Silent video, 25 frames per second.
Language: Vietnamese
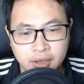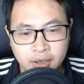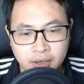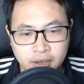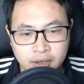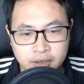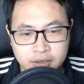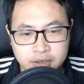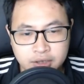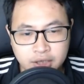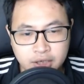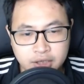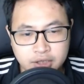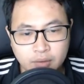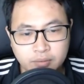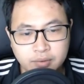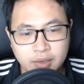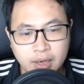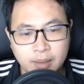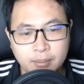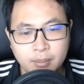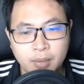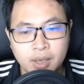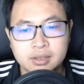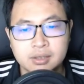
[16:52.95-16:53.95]
Chỉ trong
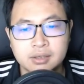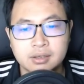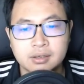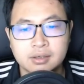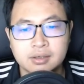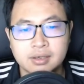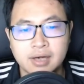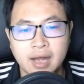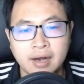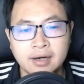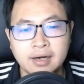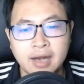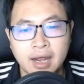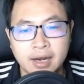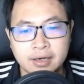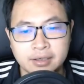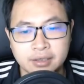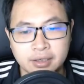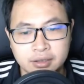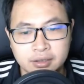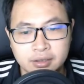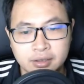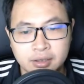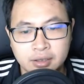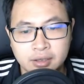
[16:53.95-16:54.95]
nháy mắt đã đại
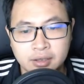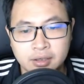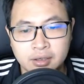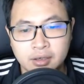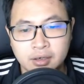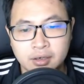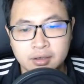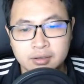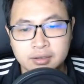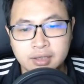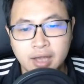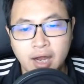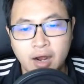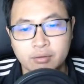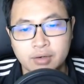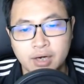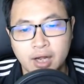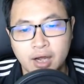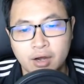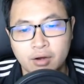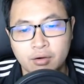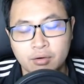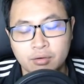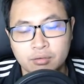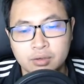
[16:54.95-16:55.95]
định, thảo
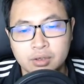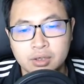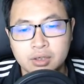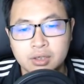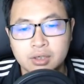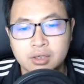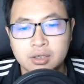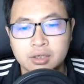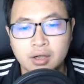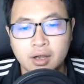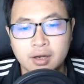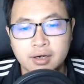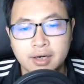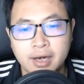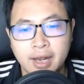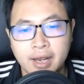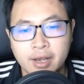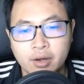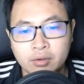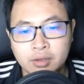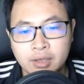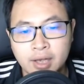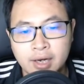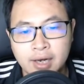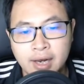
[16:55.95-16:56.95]
nào người này
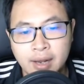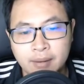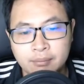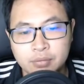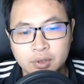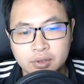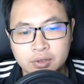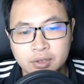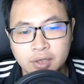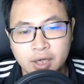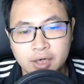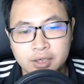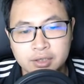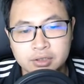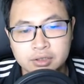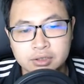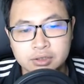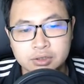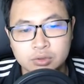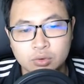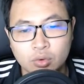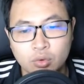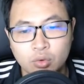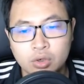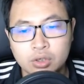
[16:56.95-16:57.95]
có thể làm được thần tử
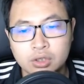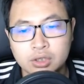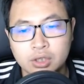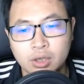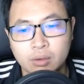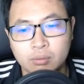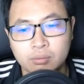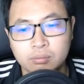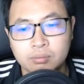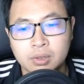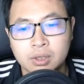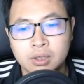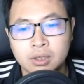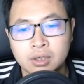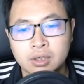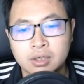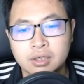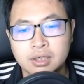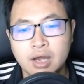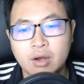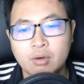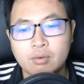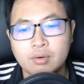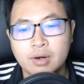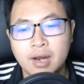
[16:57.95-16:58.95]
của cốt tộc,
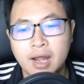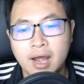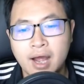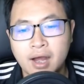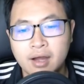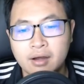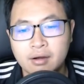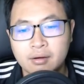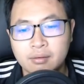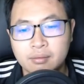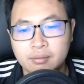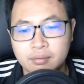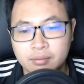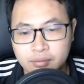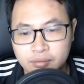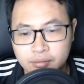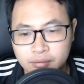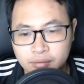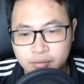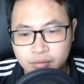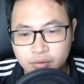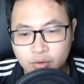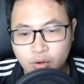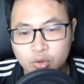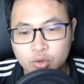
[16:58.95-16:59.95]
đều là
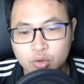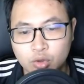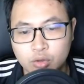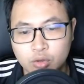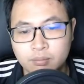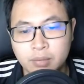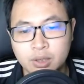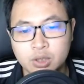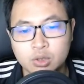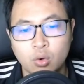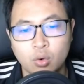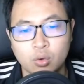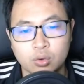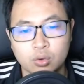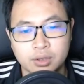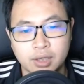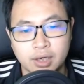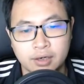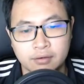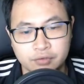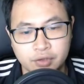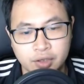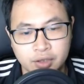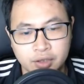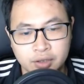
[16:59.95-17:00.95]
con của Bất Hủ
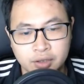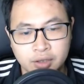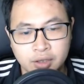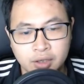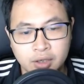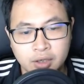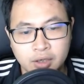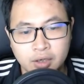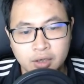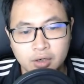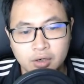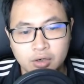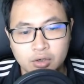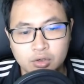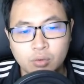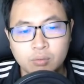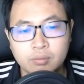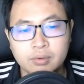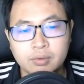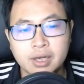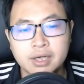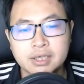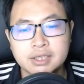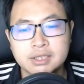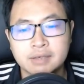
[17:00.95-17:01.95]
Thần Vương. Lúc
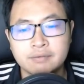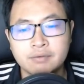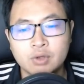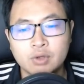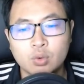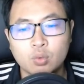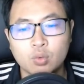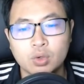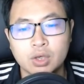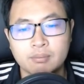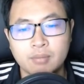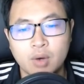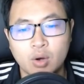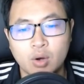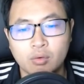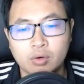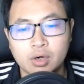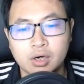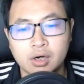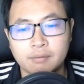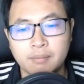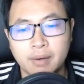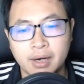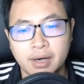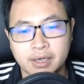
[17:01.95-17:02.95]
nghênh chiến với quỷ mộc
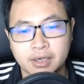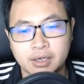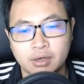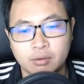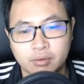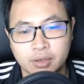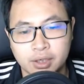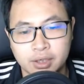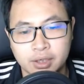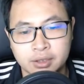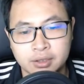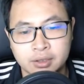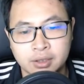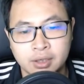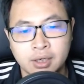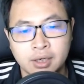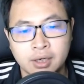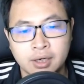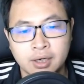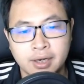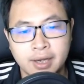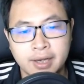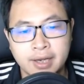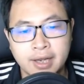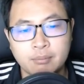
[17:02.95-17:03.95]
ở Bạch Ngọc Kinh,
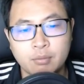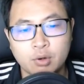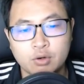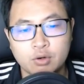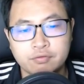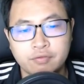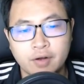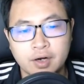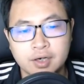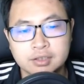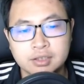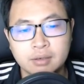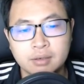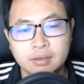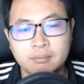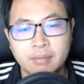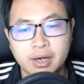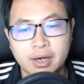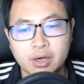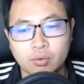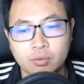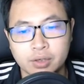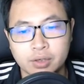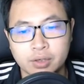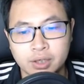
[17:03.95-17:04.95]
ngay cả một phần sức
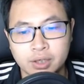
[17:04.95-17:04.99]
mạnh của y